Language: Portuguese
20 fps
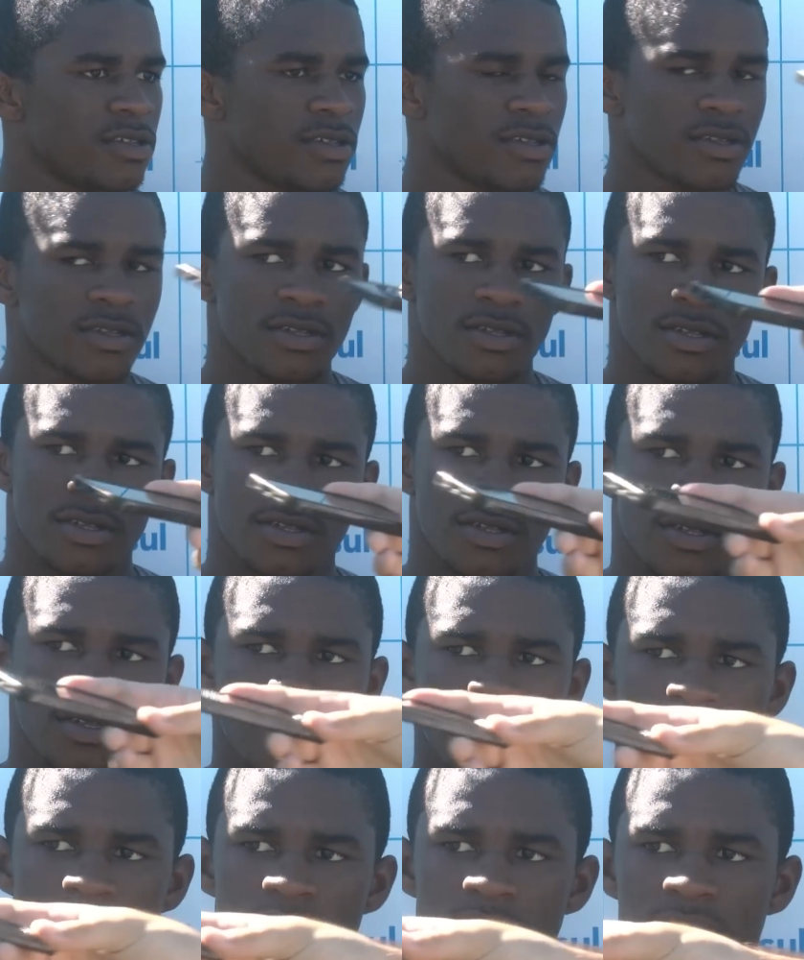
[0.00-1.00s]
Como tu,
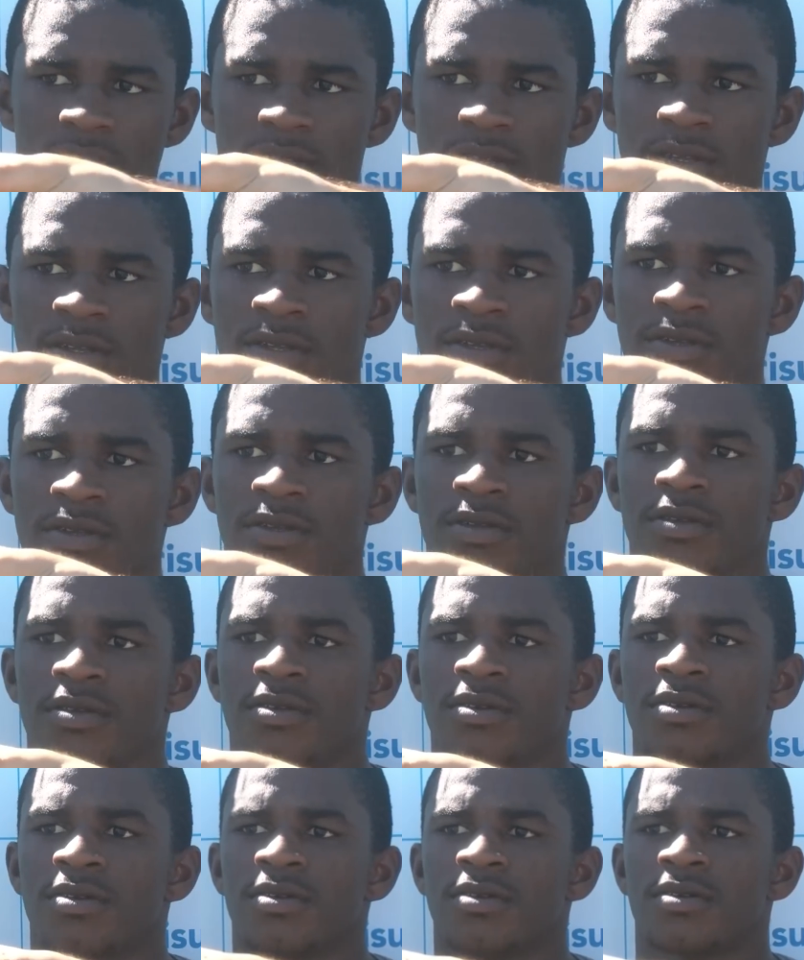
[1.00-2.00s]
como tu analisa essa tua fase de
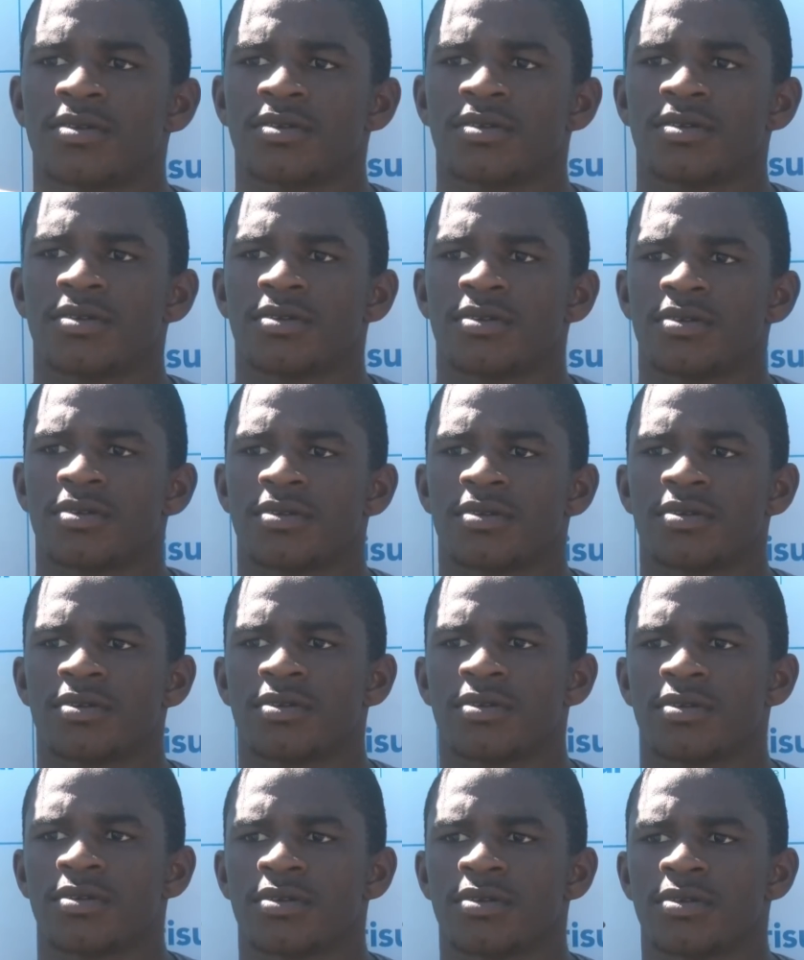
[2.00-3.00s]
afirmação no Grêmio?
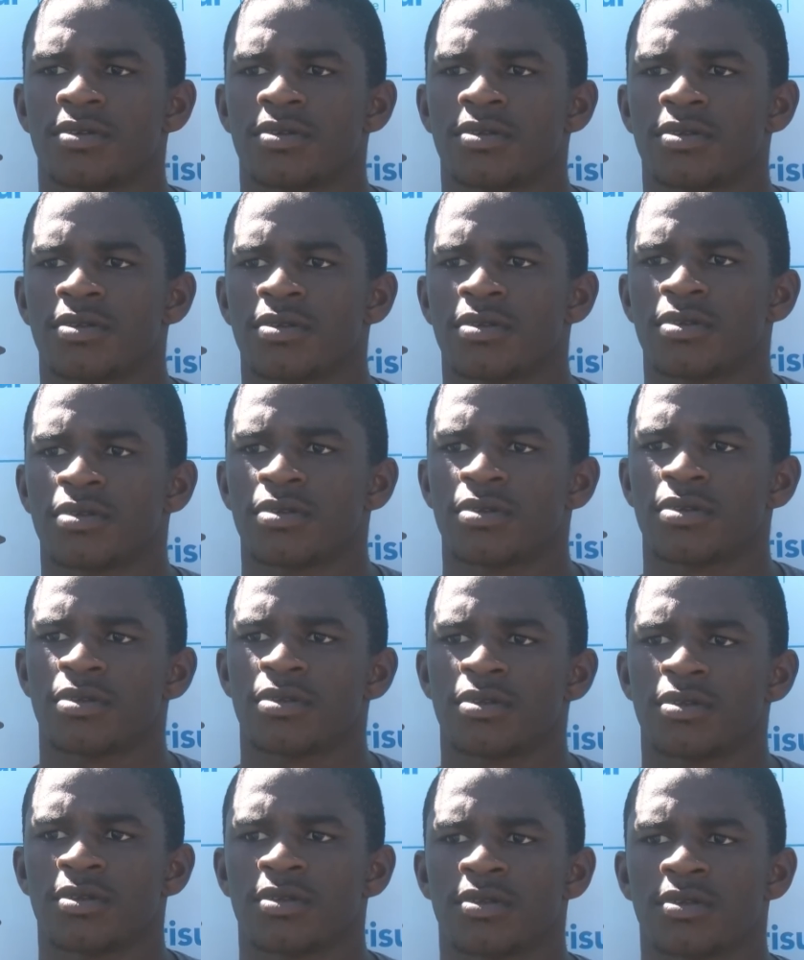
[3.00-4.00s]
Parece que finalmente tu tá
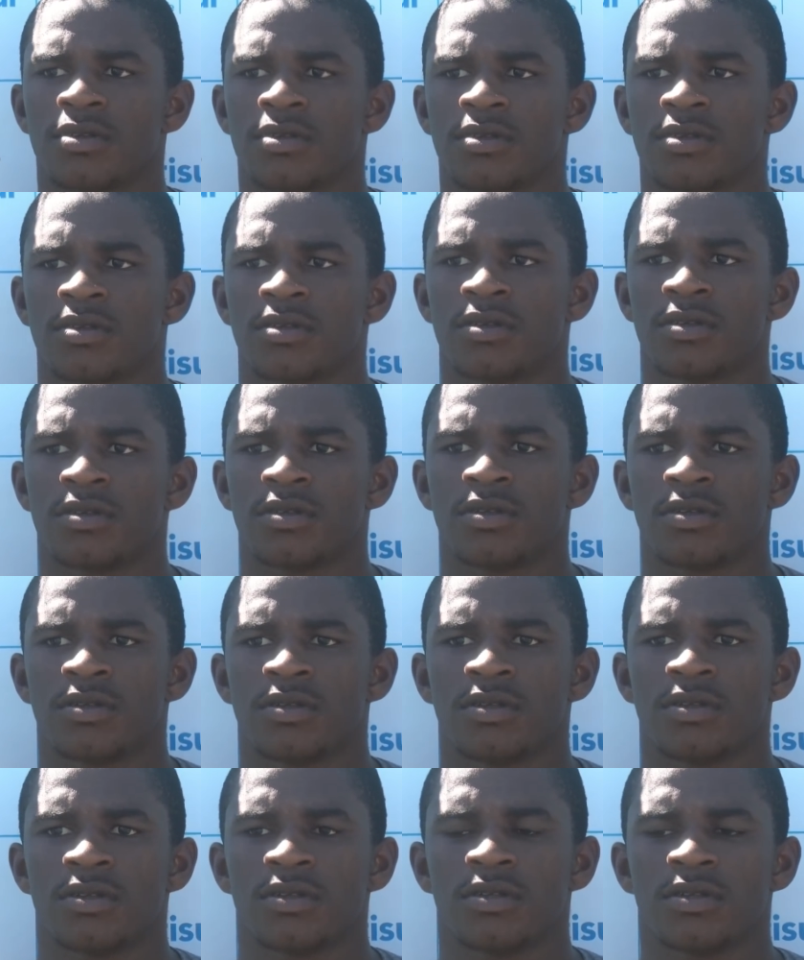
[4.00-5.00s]
conseguindo ganhar teu espaço no
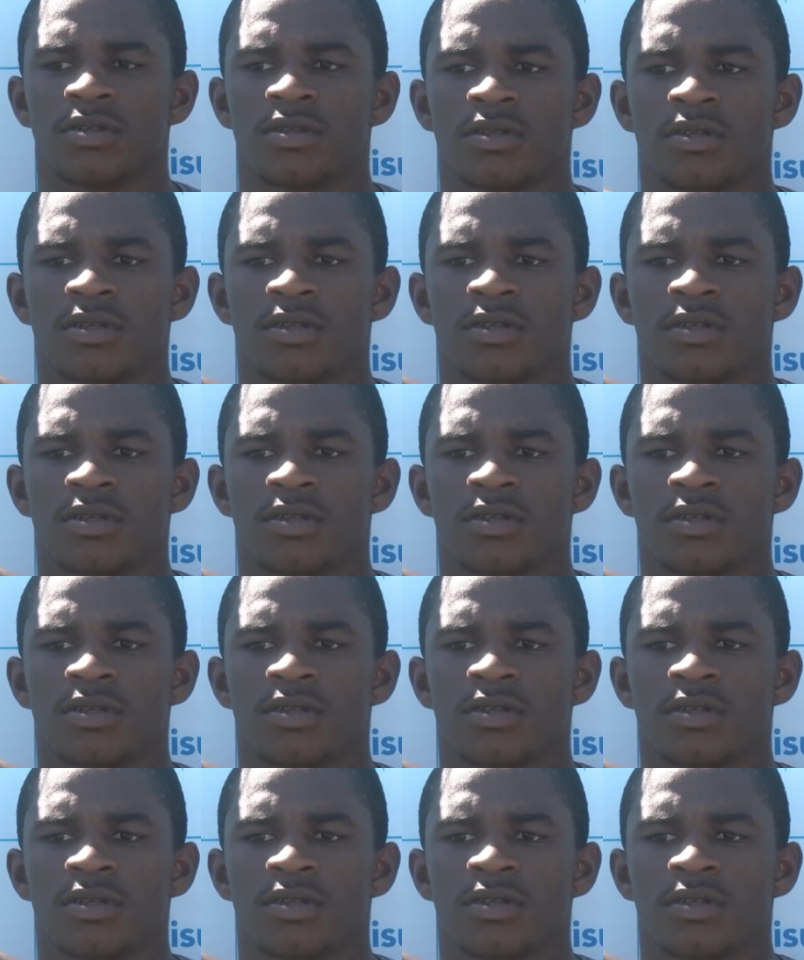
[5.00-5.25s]
profissional.